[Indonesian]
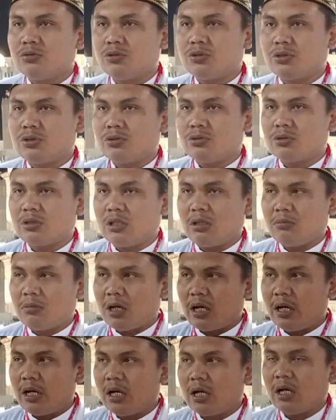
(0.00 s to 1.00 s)
untuk
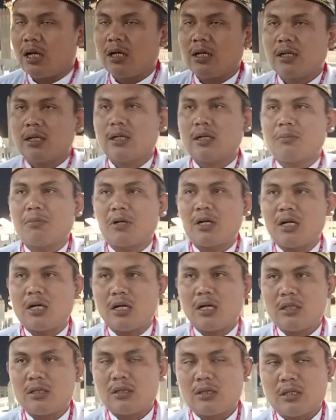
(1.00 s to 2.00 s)
ibadah
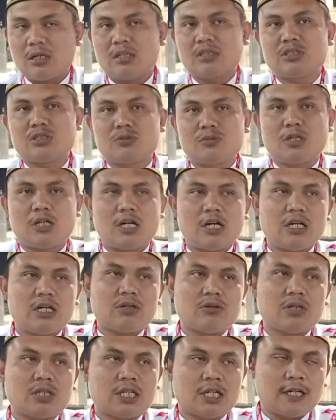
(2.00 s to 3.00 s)
kepada Allah
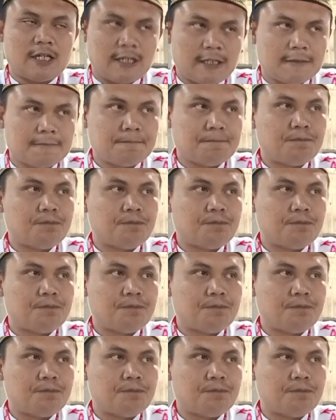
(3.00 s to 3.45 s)
Subhanahu wa taala.